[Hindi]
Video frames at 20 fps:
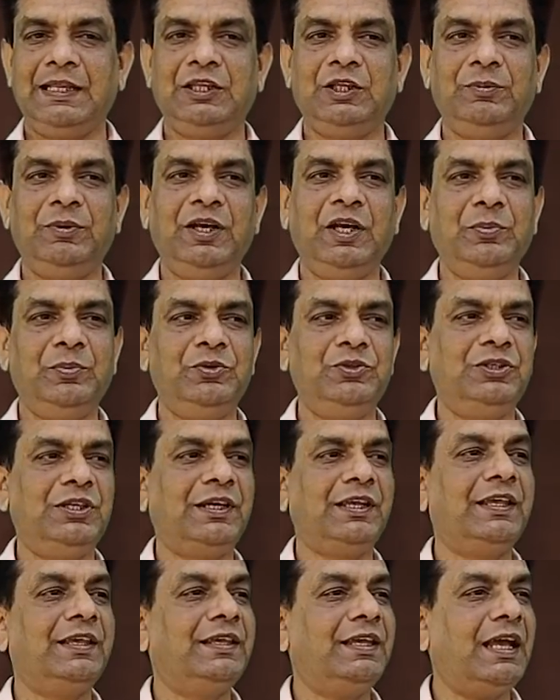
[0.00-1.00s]
तो मैंने पूछा
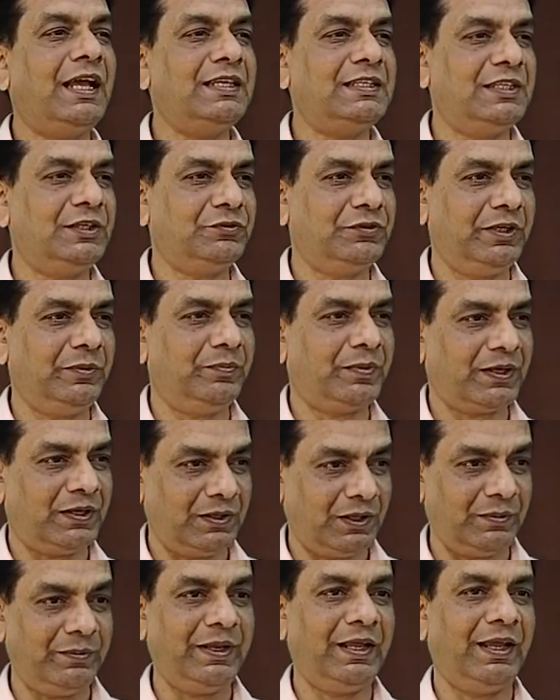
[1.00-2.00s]
कि क्या ऐसी कोई
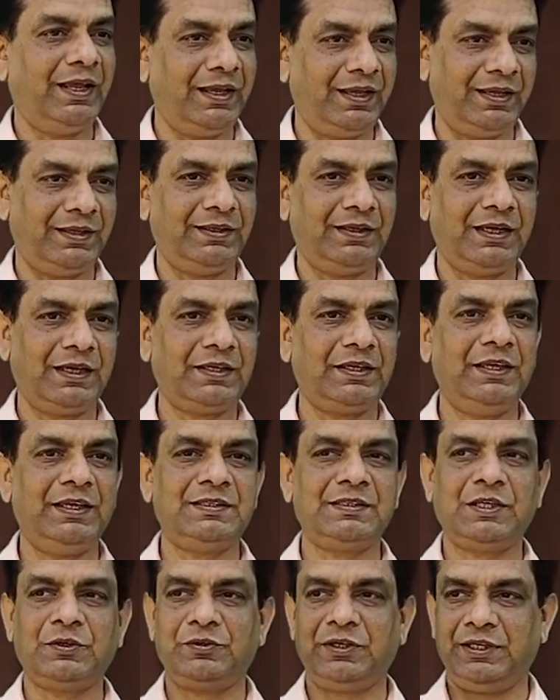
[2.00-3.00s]
प्रॉब्लम है या कि
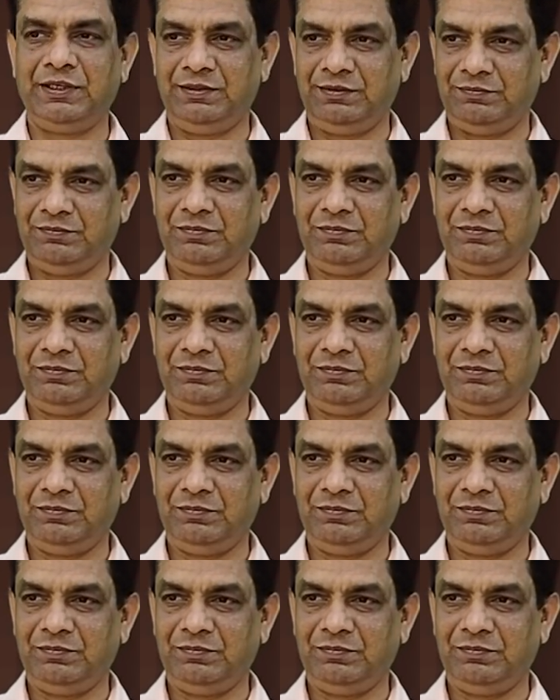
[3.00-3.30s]
ऐसा कोई